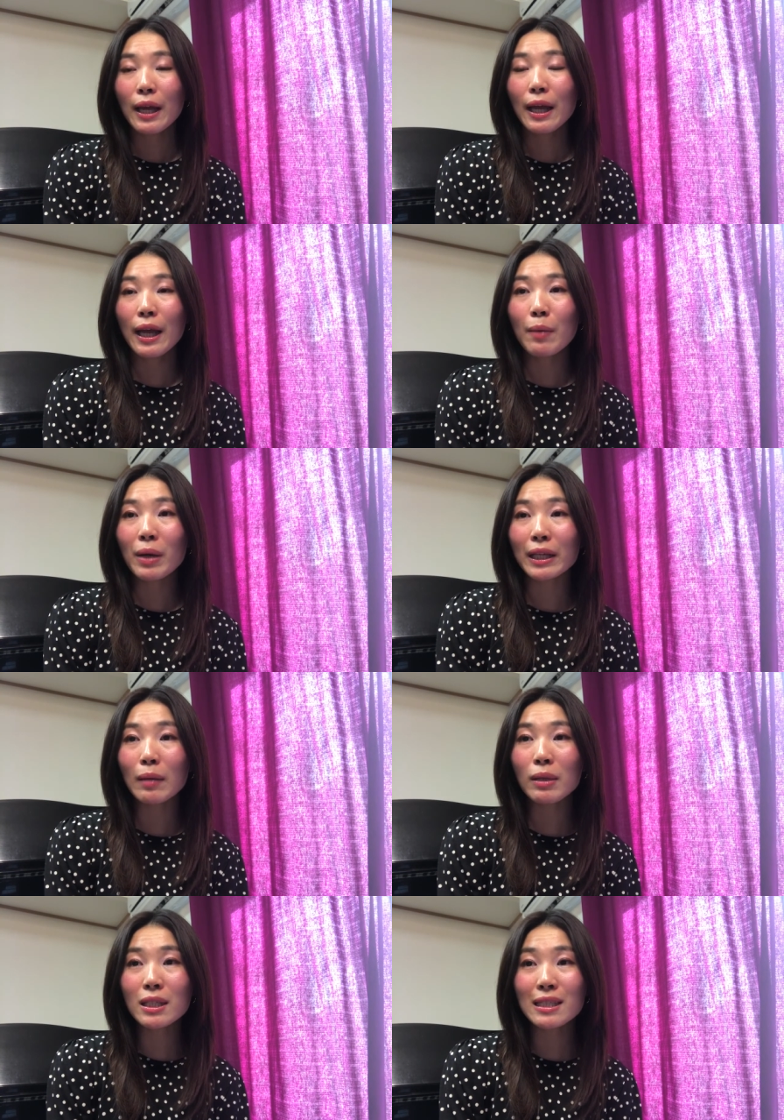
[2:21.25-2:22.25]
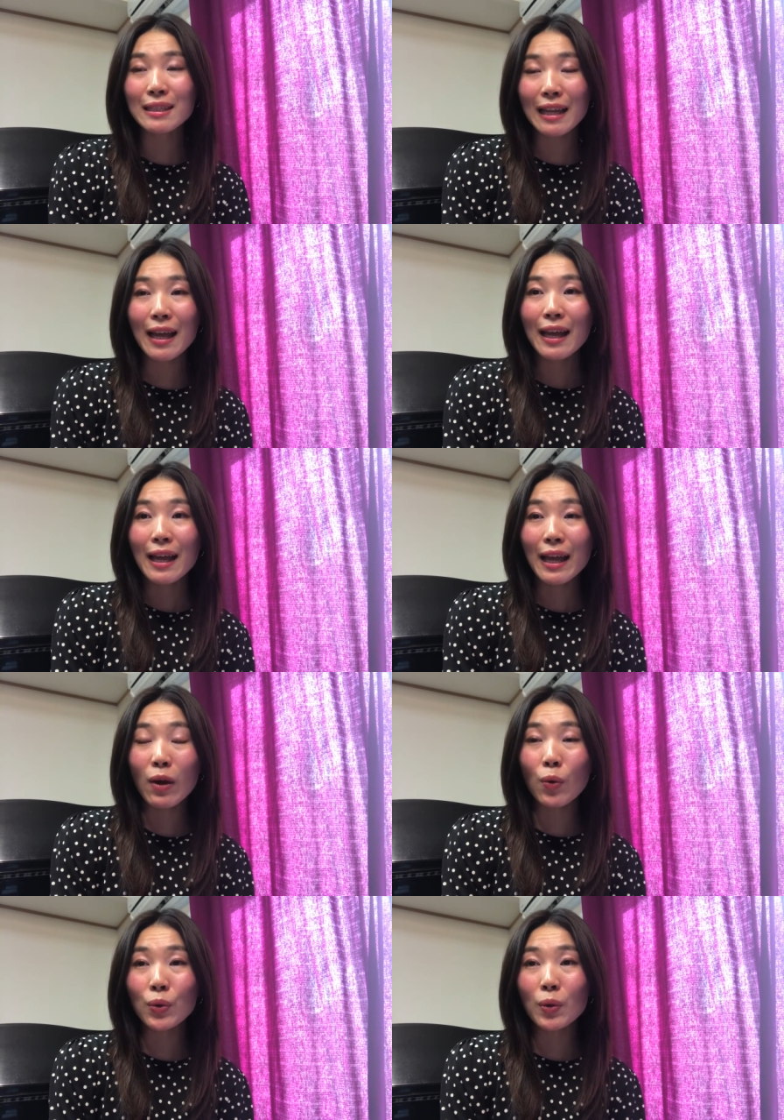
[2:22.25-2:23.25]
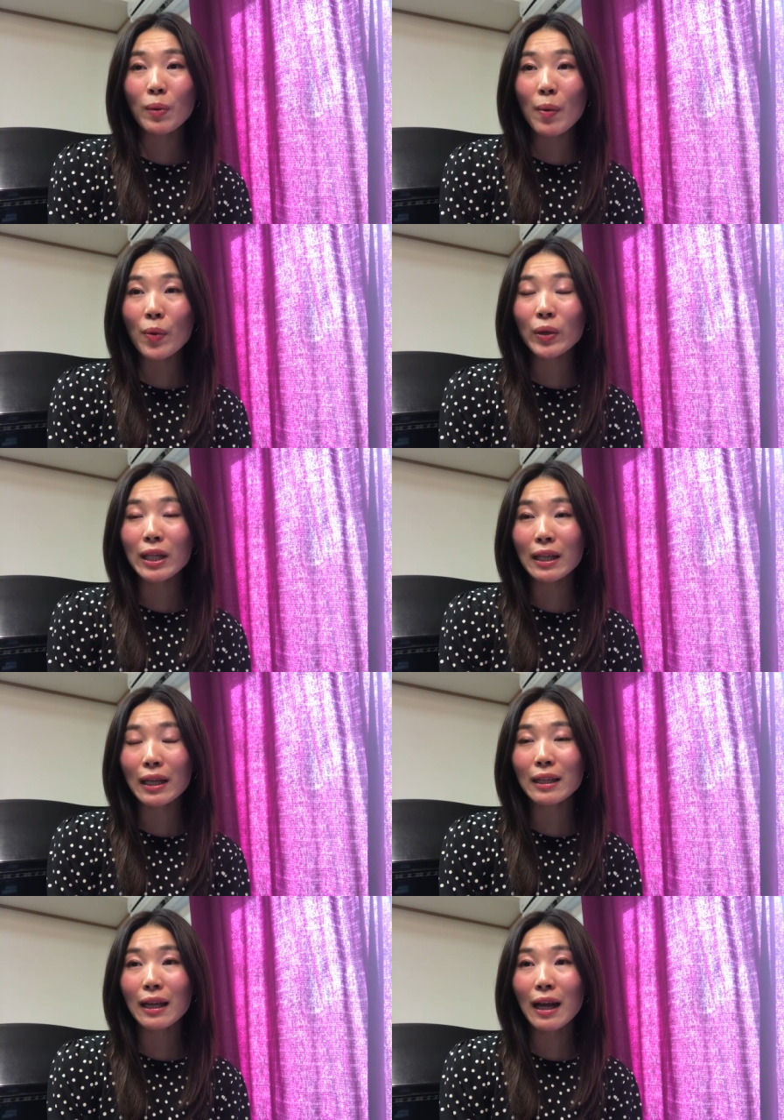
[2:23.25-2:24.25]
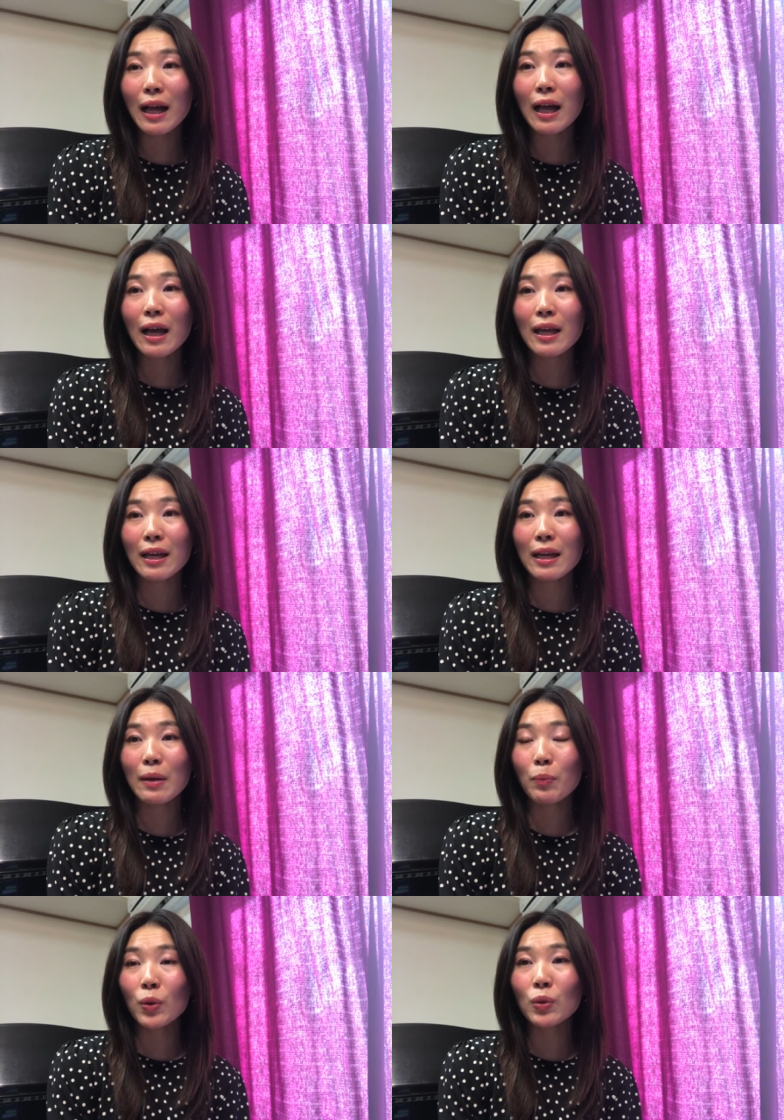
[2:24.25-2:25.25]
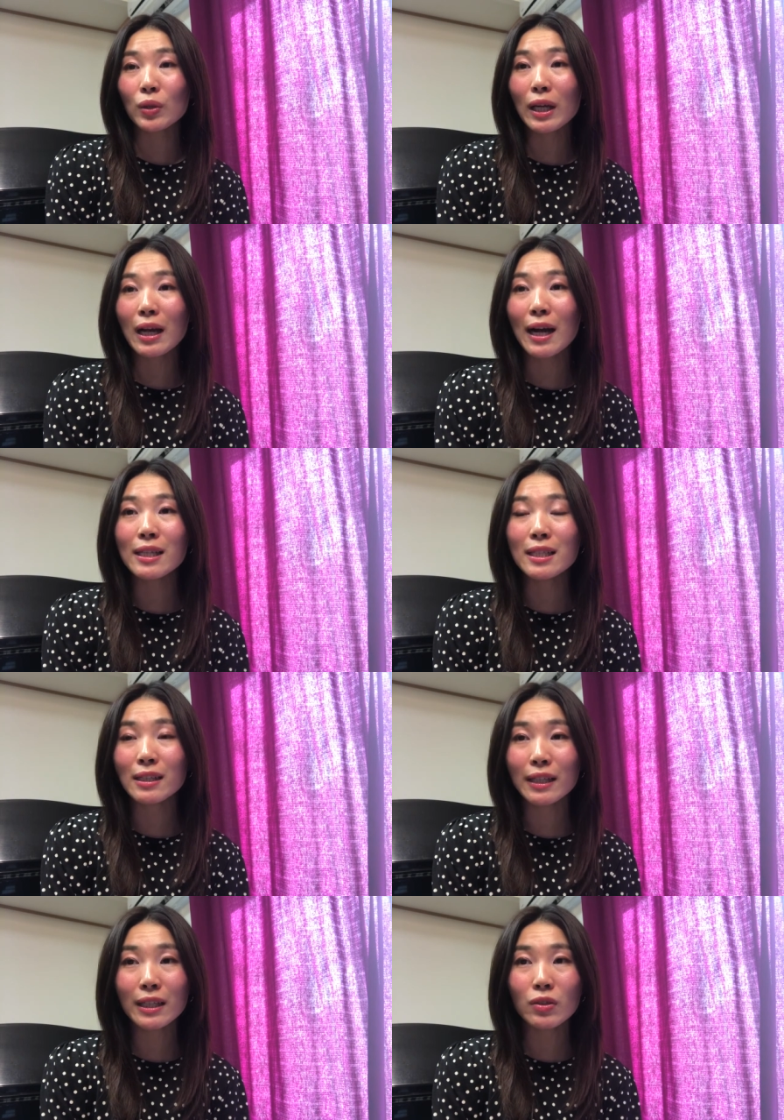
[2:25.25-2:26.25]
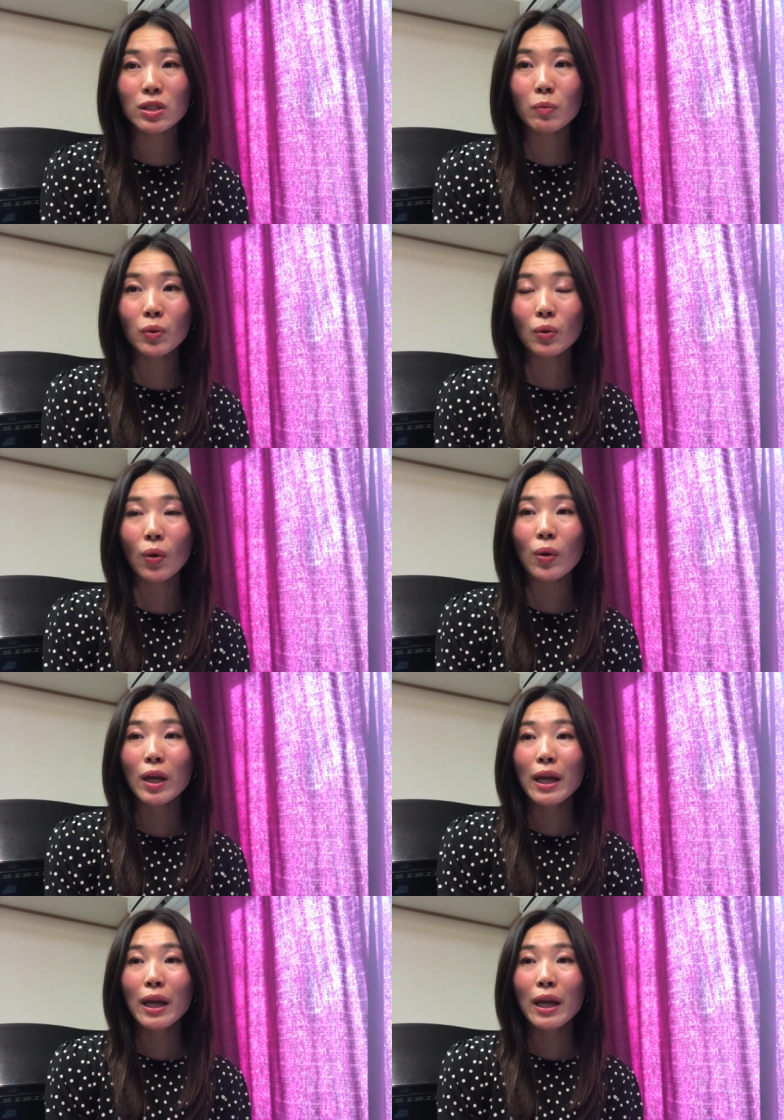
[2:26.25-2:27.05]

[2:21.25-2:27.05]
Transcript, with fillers: えー、まあ厳しいね、えー、お言葉もいただけたら、えー、もっとね改善できるしもっと、